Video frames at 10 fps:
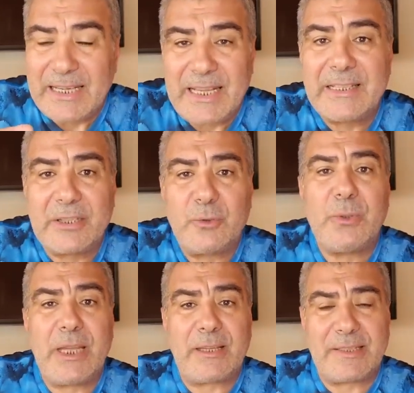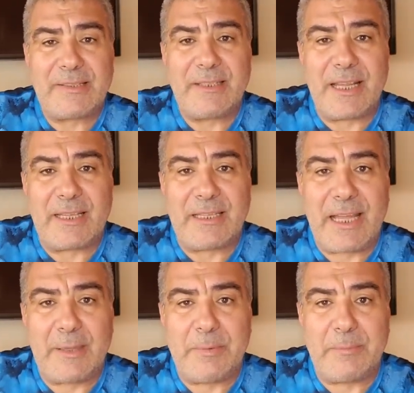لأن الدنيا قصيرة أخي
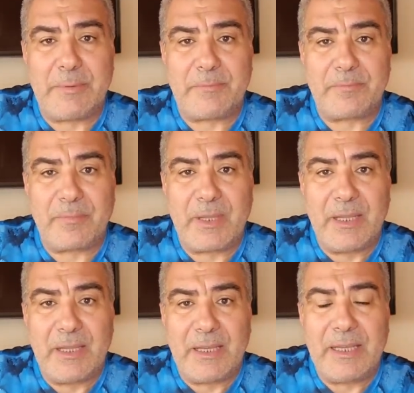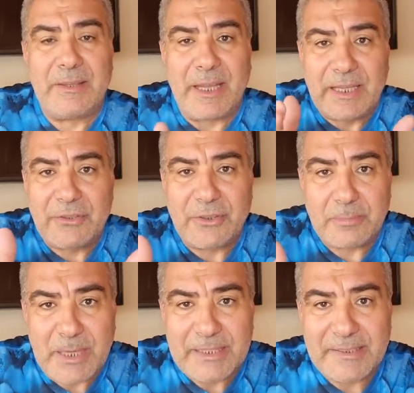الحبيب إذا
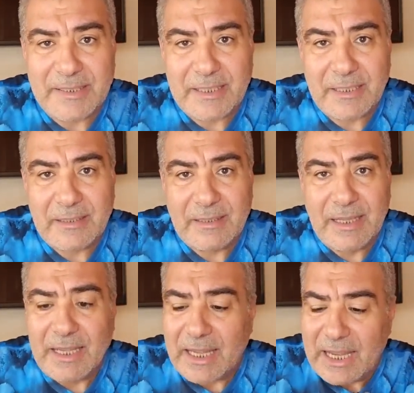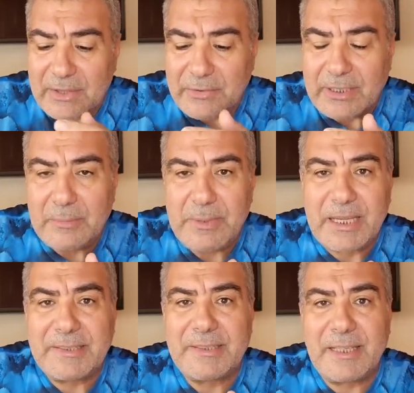عشت مئة سنة هذه
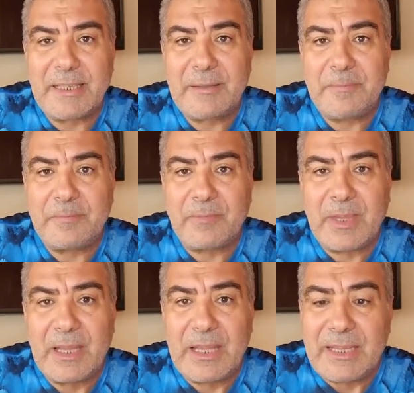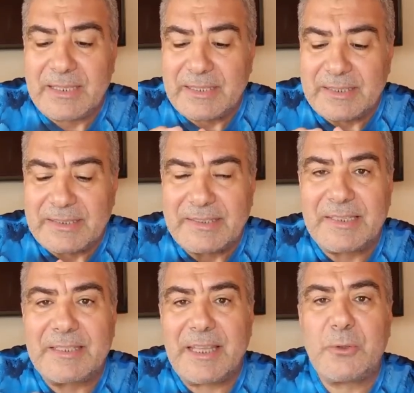المئة سنة
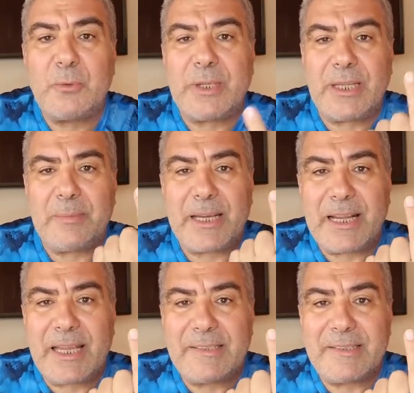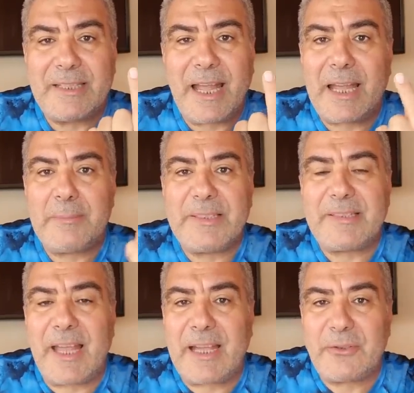ستكون عبارة عن ساعة من
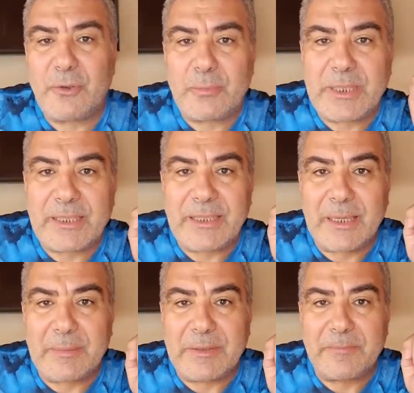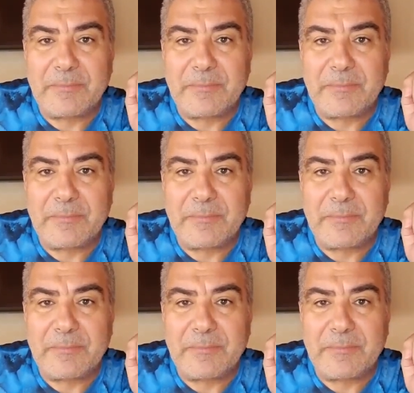ساعات يوم القيامة